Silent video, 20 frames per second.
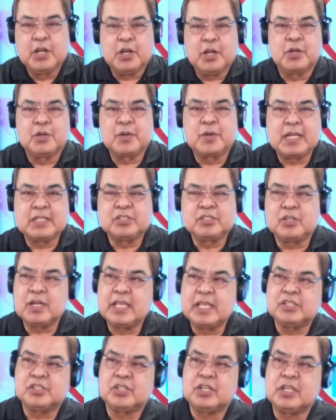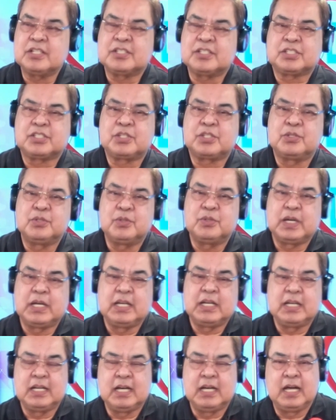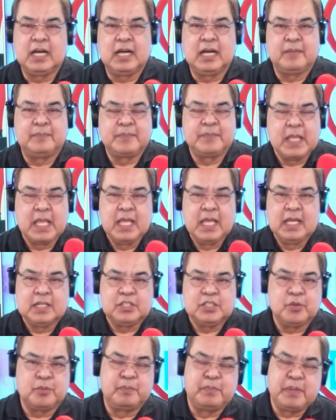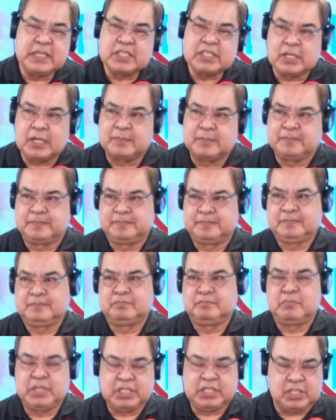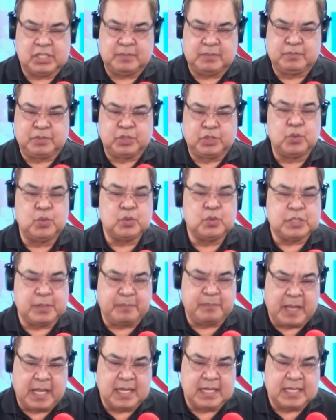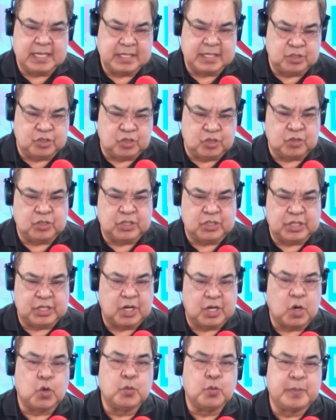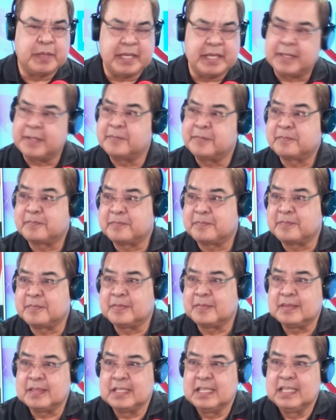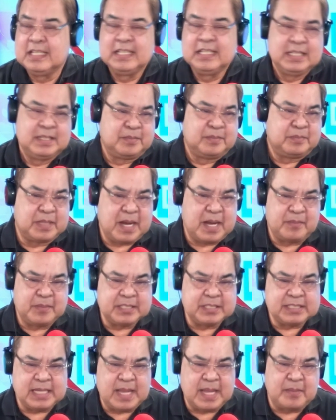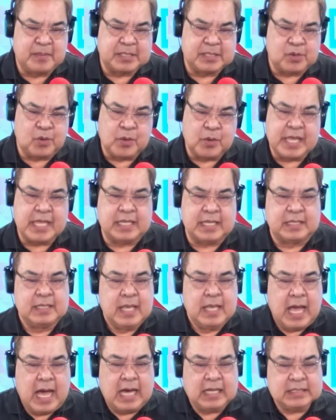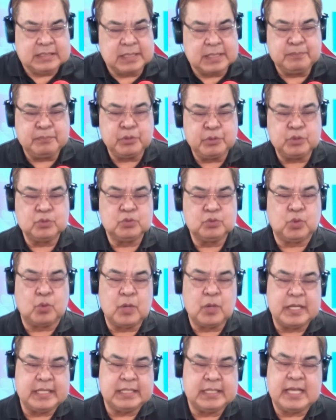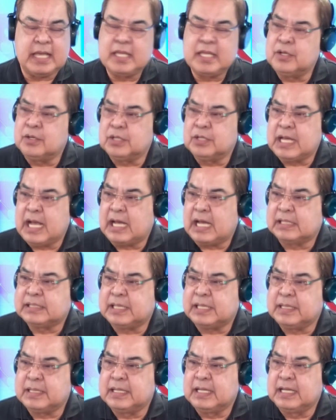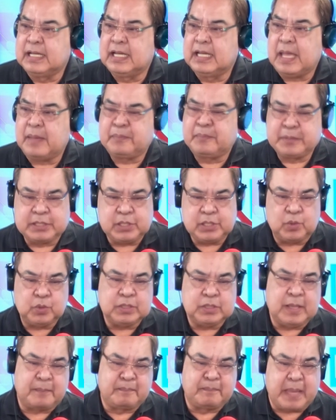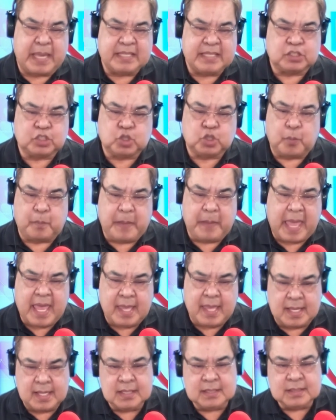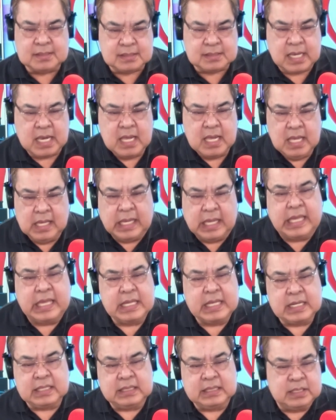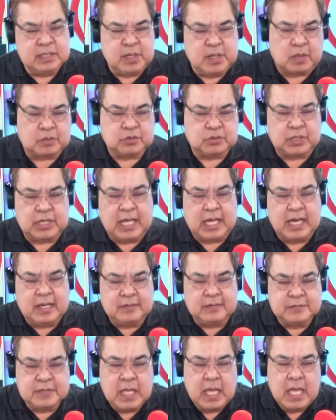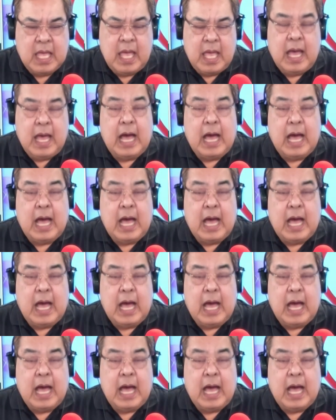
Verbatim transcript: Congratulations to uh, to Bishop Bishop June Sipalay Jr. OP. Maraming salamat. Okay, atin pong tunghayan ngayon ang ating uh, episode ng Pest to Pez, hirit ni Dr. Love.